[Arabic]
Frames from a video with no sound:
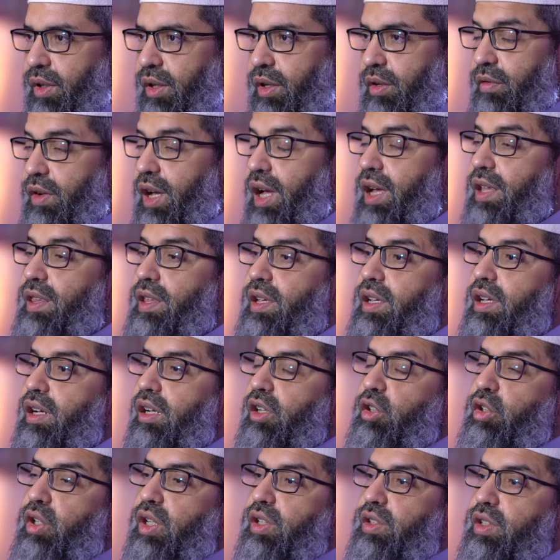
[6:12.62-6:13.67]
فهذا
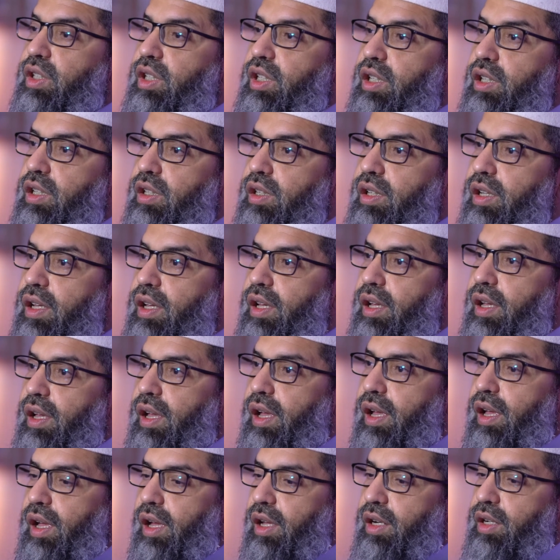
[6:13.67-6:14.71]
يقتضي
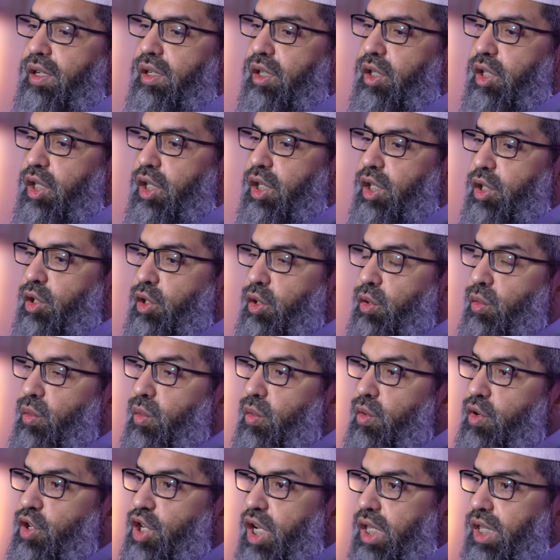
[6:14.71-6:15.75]
أن
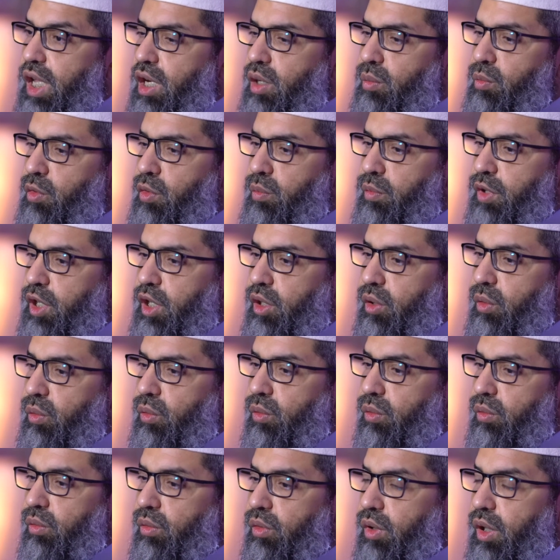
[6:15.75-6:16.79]
يوجد الممكن
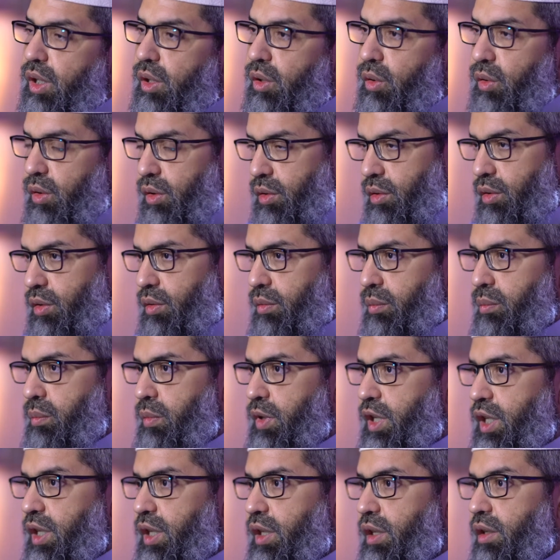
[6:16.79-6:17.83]

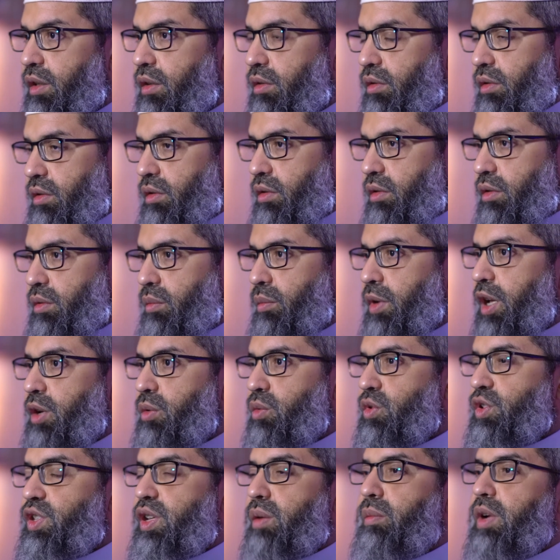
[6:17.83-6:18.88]
بما
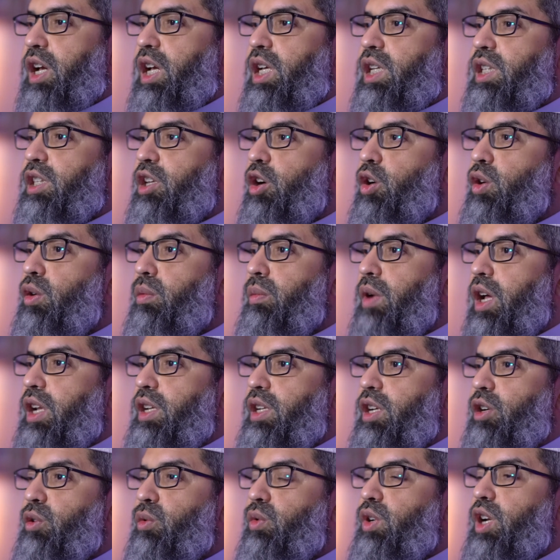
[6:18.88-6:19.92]
يسمى عندهم أن
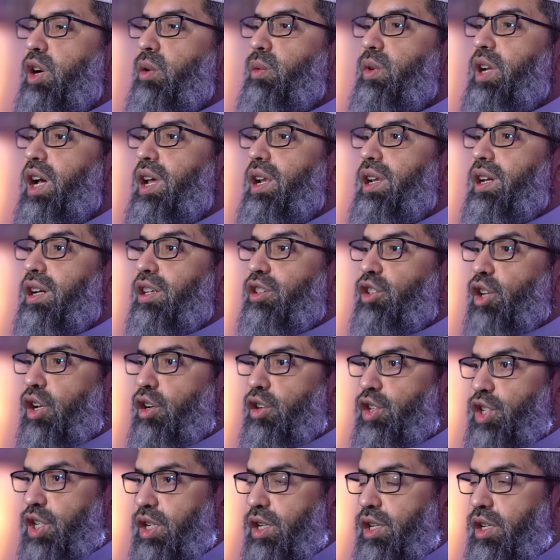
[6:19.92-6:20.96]
يكون هنالك
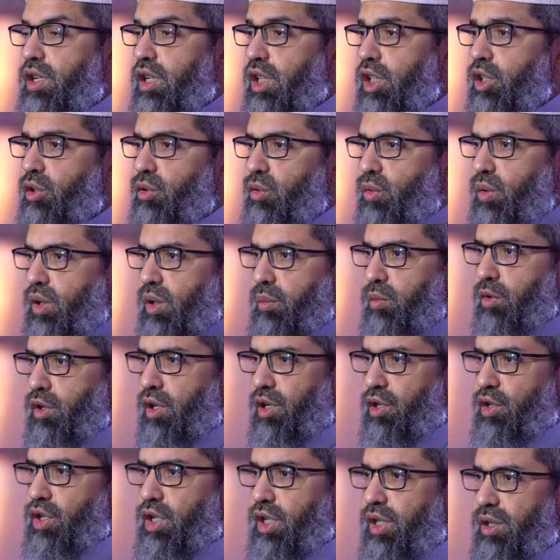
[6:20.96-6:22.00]
ترجيح دون
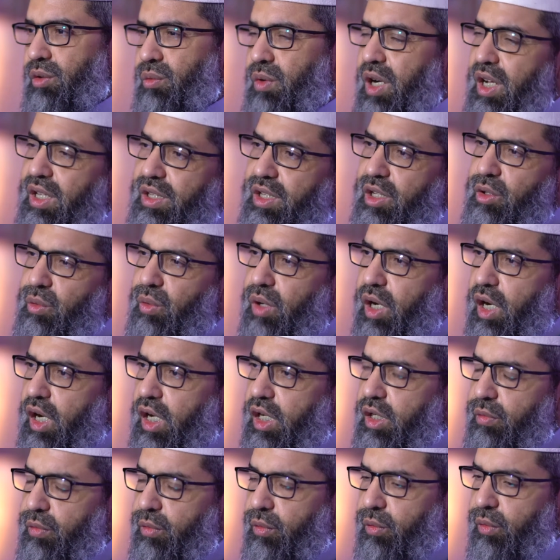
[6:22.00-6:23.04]
مرجح وهذا
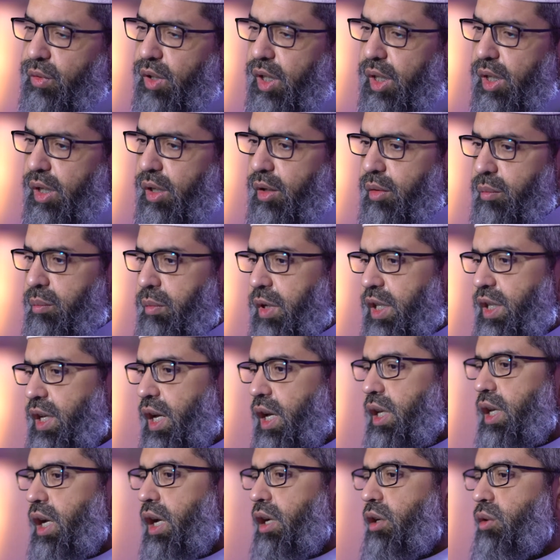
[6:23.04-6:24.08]
يخالف
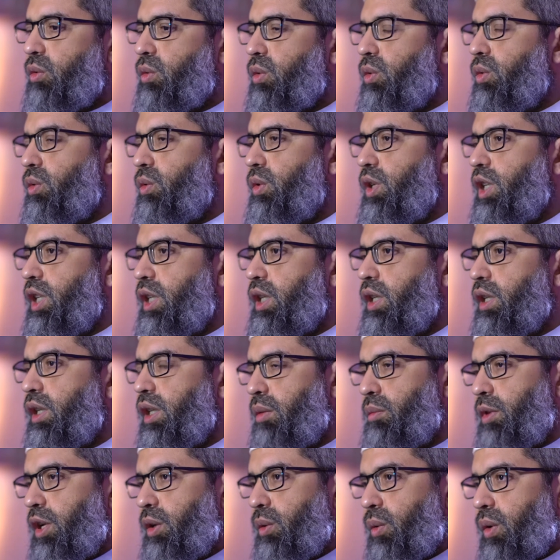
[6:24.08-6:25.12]
بدائها العقول
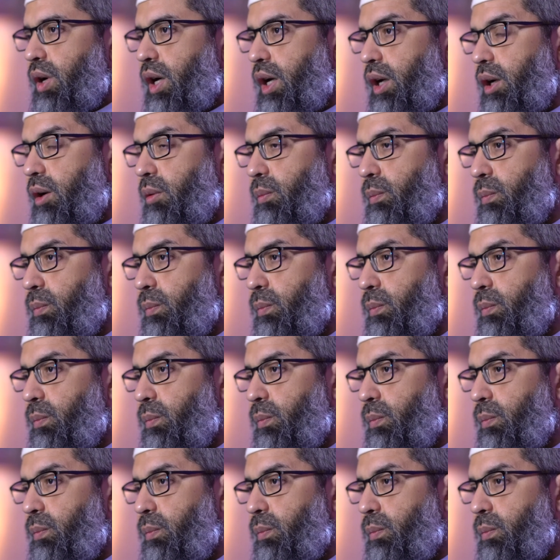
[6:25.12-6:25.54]
كما يقال